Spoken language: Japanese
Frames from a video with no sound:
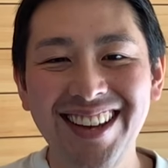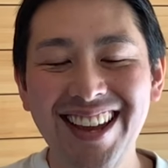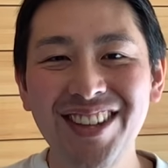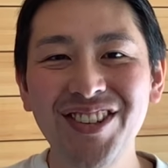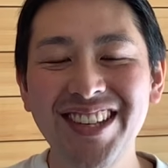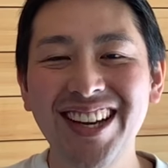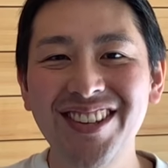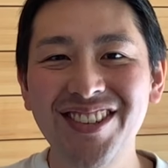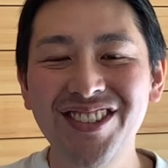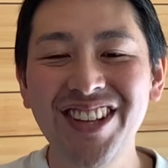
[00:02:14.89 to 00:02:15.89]
えー、どうしてか
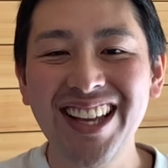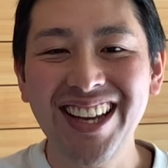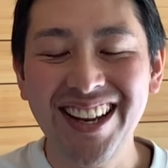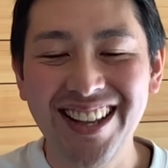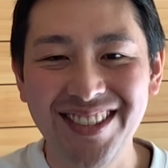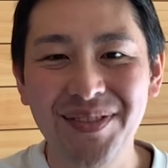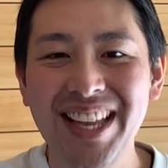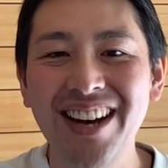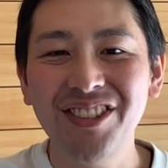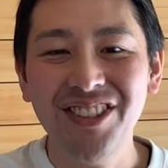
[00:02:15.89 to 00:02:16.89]
というとどうだからです。み
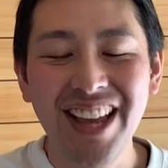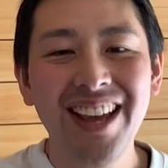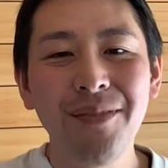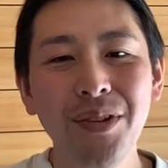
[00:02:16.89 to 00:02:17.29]
たいなことね。